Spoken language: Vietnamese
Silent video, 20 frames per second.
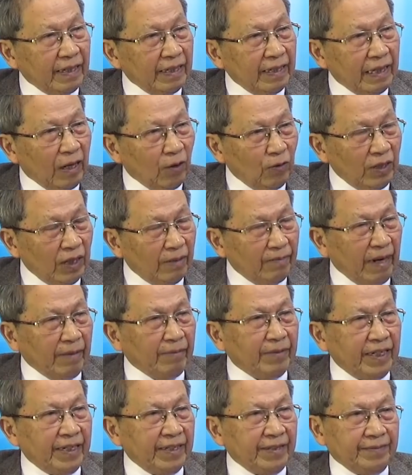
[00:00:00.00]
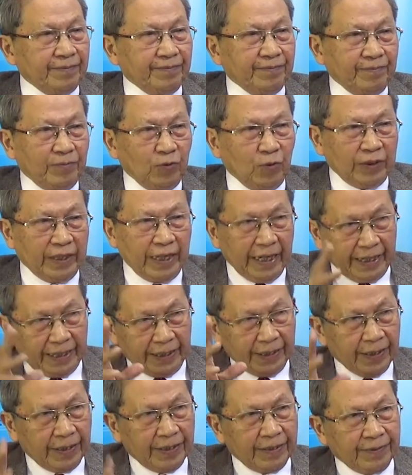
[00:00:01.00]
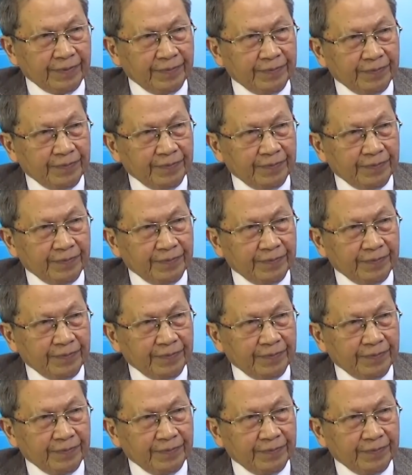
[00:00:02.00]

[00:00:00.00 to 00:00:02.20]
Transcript: đầu năm bảy mươi của thế kỷ trước,